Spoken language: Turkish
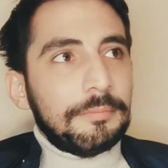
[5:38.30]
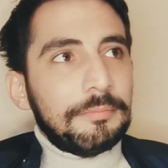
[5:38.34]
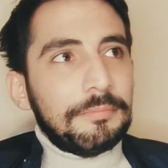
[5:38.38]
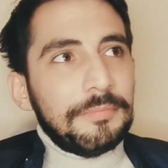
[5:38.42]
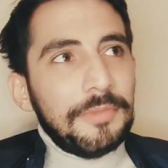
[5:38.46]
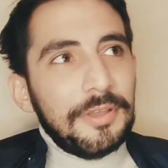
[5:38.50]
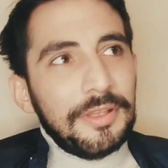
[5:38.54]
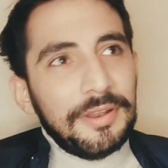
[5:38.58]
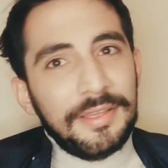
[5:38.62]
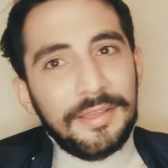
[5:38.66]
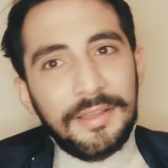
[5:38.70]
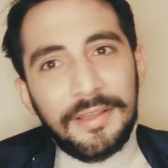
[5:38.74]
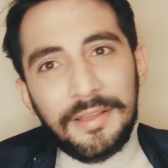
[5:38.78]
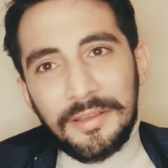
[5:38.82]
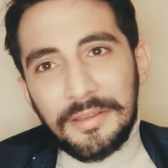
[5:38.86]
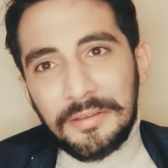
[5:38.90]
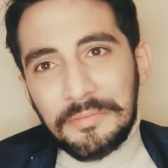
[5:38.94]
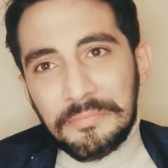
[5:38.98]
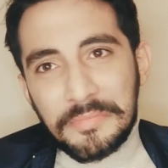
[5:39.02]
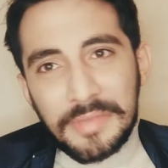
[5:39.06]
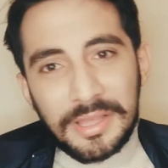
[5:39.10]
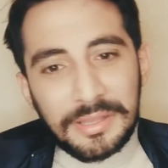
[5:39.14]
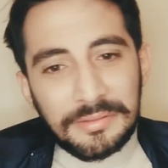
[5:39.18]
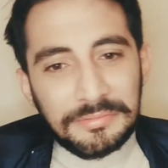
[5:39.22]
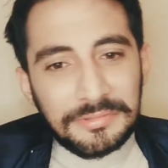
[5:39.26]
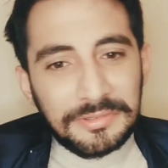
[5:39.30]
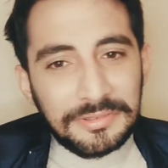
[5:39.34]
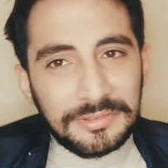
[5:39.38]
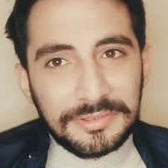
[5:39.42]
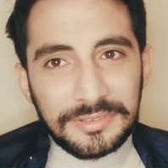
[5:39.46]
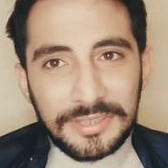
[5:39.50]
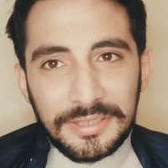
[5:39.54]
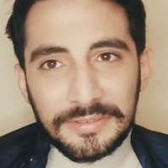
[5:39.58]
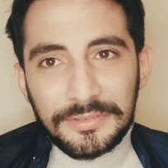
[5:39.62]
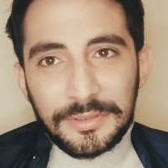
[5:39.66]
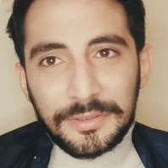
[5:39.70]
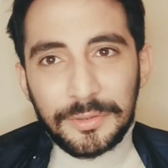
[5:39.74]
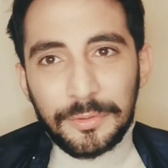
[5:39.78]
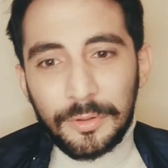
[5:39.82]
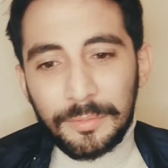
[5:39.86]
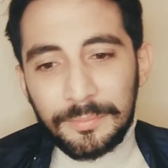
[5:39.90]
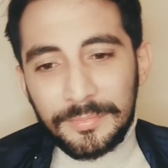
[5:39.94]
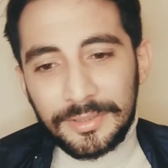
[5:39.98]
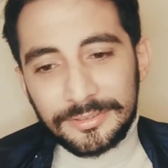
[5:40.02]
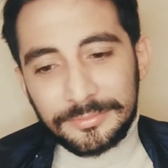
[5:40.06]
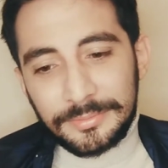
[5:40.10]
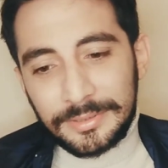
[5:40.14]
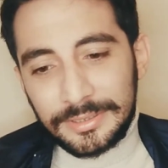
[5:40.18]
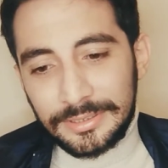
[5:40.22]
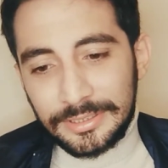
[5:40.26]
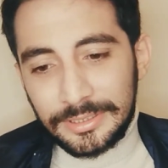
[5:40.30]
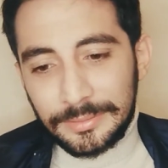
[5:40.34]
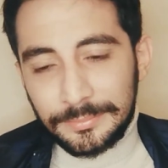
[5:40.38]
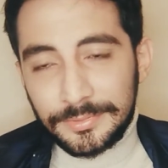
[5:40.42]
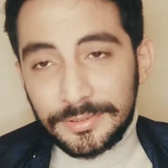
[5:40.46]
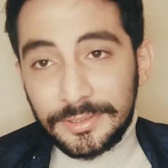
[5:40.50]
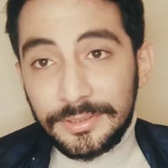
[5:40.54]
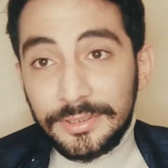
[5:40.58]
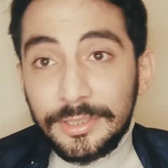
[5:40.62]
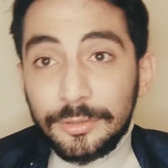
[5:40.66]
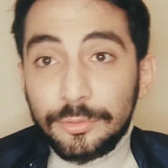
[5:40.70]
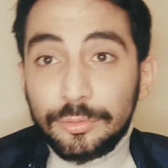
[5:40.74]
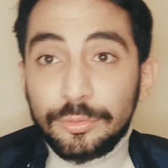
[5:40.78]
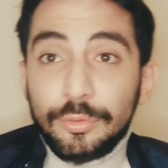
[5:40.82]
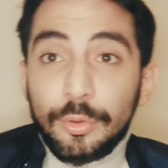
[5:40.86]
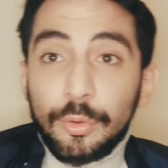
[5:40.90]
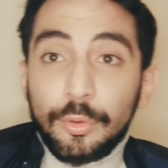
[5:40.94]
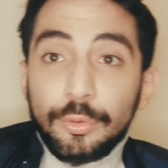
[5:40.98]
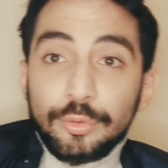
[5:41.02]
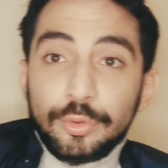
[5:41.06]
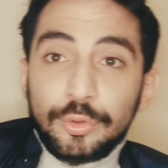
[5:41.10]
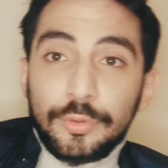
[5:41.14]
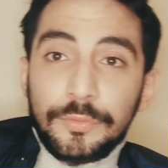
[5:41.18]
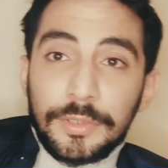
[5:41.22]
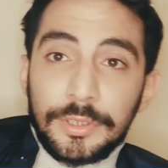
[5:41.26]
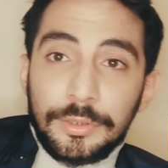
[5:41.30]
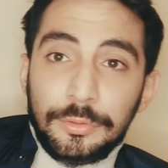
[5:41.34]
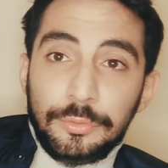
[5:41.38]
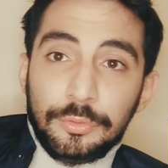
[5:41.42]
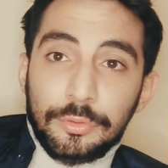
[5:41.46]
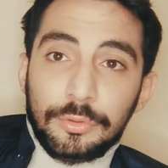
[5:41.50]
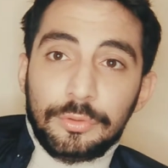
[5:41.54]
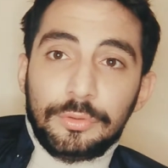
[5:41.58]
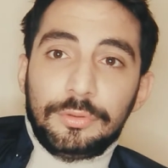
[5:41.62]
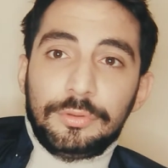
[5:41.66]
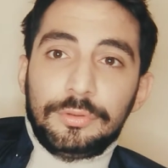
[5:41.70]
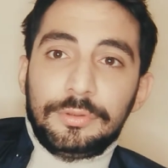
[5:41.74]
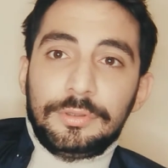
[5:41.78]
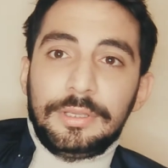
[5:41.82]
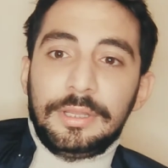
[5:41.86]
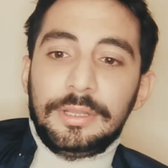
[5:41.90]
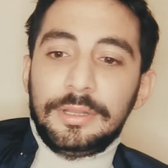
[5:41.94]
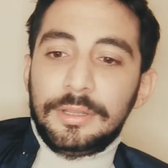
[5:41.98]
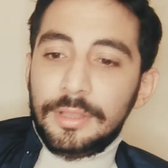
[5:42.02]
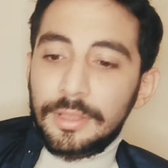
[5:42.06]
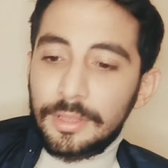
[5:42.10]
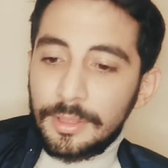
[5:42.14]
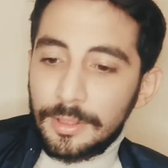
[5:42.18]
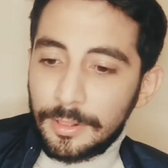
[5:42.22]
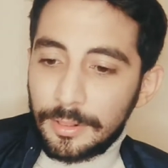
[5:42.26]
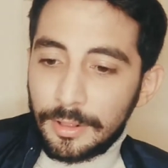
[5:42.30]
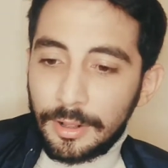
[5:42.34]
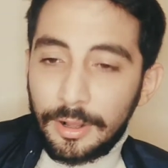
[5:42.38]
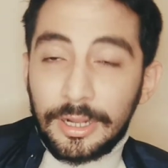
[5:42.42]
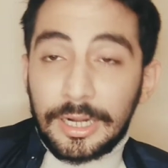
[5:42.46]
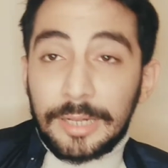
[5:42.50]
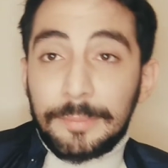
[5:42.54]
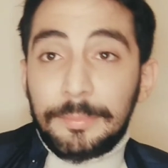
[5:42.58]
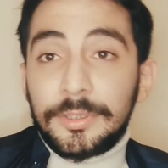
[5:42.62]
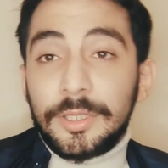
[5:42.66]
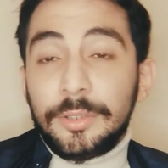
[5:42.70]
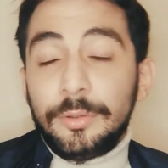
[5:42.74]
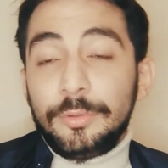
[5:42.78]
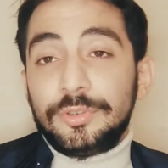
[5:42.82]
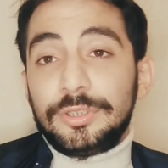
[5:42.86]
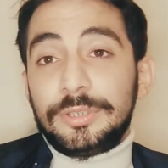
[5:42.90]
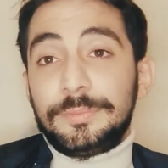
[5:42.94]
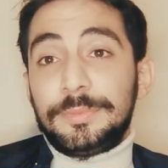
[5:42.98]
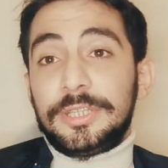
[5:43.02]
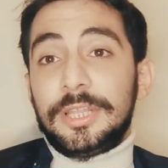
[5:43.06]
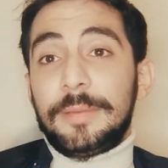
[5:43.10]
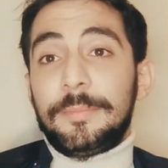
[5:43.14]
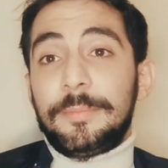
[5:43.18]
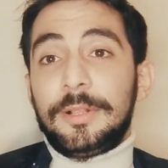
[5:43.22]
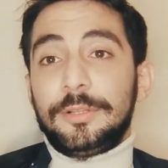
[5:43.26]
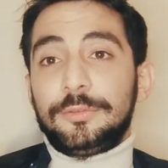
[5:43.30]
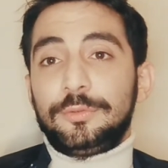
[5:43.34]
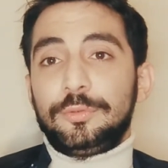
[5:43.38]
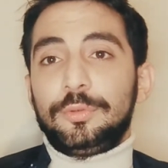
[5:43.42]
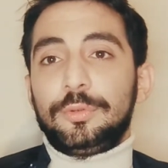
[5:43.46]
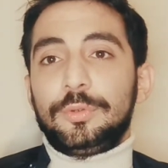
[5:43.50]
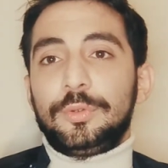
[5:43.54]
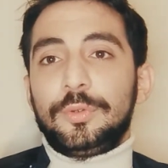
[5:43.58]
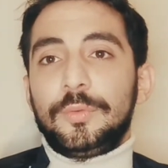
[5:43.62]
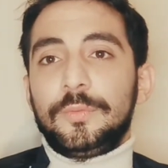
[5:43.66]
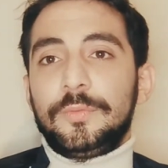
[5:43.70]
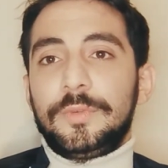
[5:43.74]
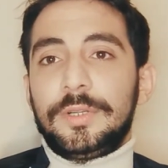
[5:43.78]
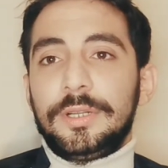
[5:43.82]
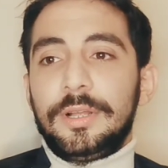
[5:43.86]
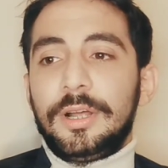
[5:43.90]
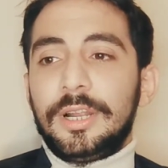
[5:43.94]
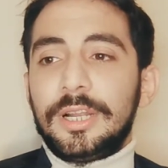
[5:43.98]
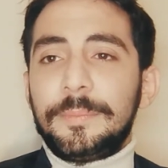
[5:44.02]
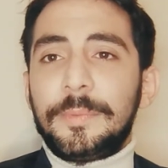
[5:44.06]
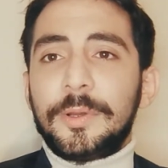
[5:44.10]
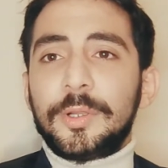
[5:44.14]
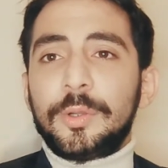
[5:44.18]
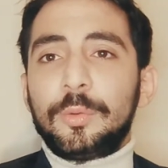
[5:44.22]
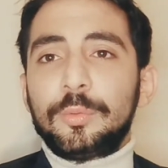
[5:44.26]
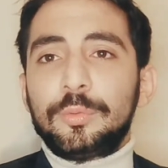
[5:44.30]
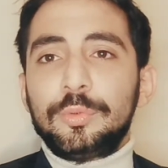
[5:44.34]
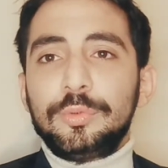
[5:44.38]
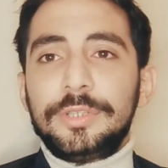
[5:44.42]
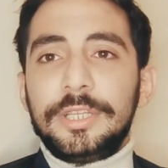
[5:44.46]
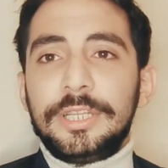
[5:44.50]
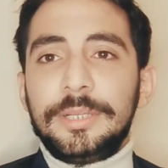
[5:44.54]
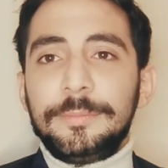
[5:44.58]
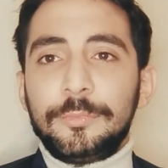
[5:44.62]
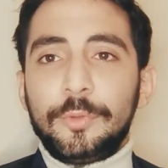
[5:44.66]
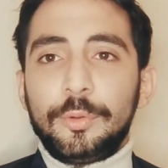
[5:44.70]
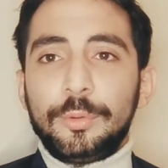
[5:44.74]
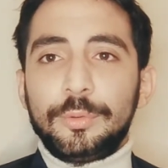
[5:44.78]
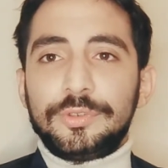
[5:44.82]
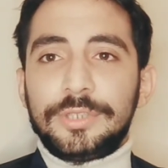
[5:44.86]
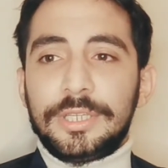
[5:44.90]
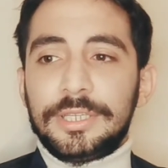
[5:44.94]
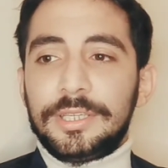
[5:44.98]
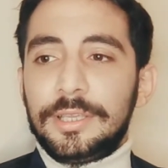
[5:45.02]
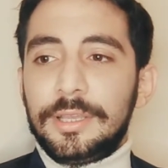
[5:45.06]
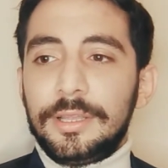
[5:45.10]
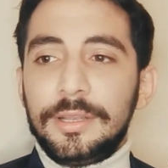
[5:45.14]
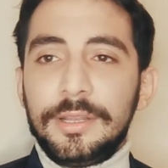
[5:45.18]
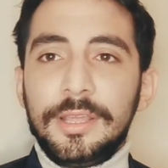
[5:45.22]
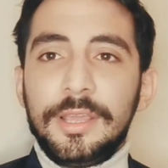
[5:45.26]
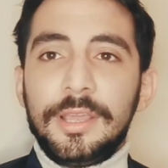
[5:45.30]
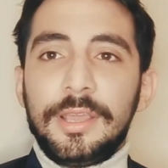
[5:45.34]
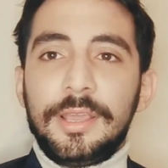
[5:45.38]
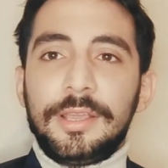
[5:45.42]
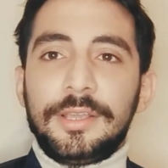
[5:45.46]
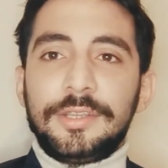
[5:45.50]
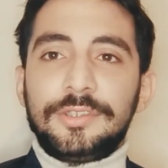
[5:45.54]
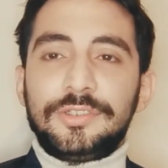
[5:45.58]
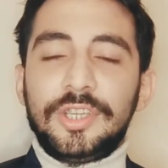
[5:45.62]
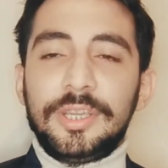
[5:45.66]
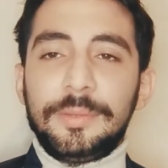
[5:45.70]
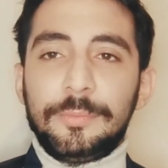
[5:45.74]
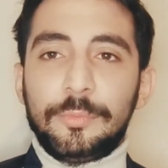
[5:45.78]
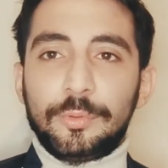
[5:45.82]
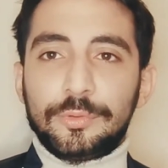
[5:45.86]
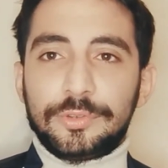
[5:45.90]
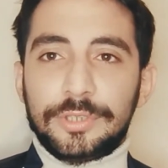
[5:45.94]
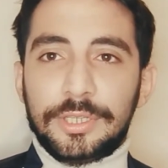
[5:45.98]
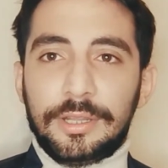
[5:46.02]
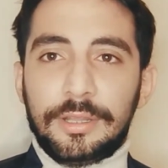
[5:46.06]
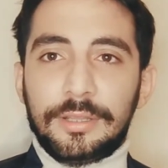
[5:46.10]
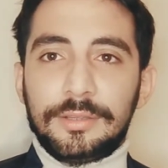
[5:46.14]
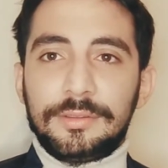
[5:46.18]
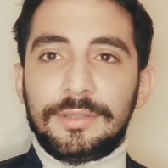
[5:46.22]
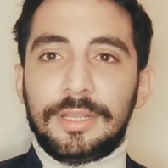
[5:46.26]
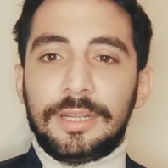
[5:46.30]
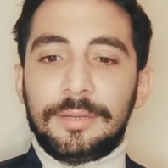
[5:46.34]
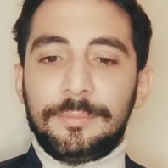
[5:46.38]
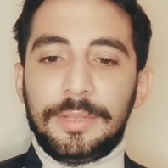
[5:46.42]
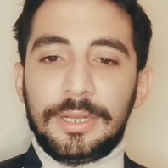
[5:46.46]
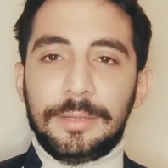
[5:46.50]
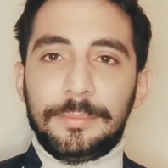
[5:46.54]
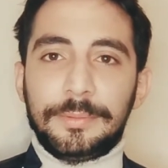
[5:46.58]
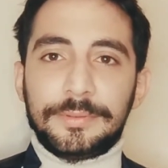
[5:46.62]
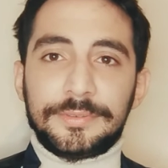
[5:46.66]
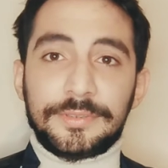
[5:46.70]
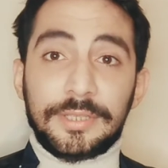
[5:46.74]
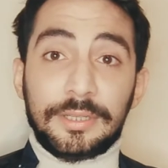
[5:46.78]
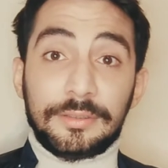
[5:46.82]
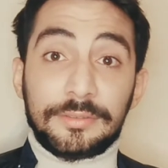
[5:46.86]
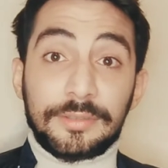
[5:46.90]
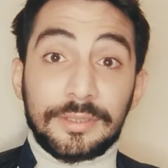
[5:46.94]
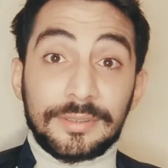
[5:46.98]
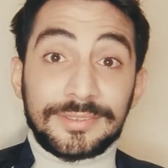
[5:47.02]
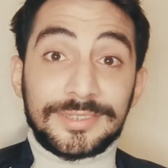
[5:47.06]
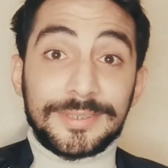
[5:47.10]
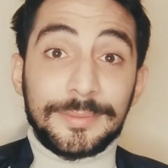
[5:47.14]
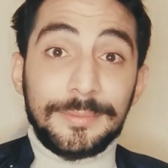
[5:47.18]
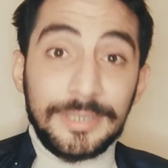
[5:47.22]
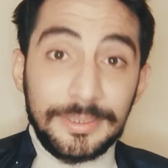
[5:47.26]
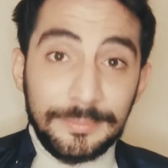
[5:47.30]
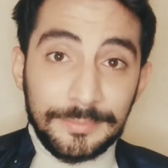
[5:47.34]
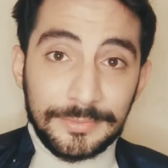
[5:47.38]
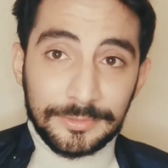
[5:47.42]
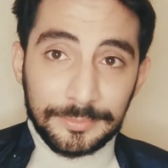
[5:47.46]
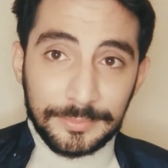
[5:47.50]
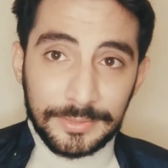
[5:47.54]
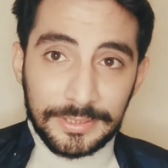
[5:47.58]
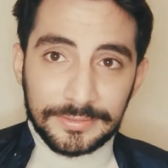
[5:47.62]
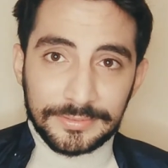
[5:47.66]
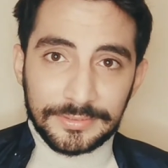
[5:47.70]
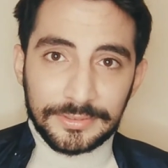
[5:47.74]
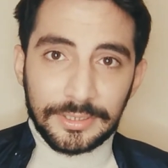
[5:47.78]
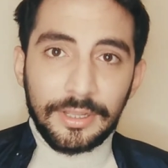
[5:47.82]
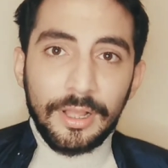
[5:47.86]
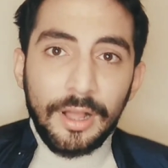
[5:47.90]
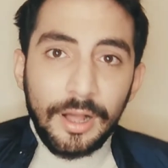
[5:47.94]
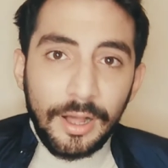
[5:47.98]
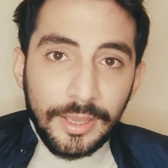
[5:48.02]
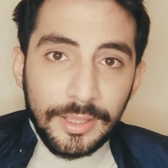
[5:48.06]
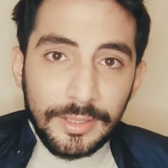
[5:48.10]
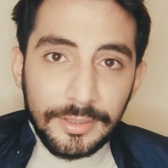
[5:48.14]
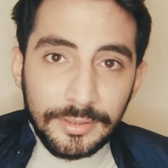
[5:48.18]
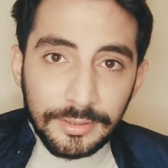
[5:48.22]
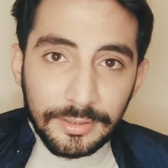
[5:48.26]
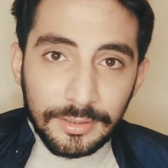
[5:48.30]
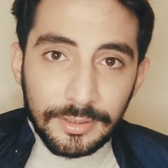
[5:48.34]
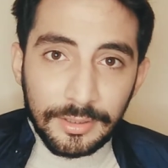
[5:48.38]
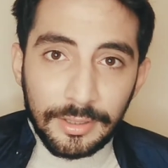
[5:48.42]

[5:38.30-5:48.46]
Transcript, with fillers: e, ya ben sevgili olmaz bende kimse. Niye? Çünkü özgüvenin yok. Yani arabadan önce bir temel sorunum var. Araban oldu diyelim ne olacak yani? Şey mi olacak? Kadınlar merhaba sen tanışabilir miyiz mi yazacak? Hayır.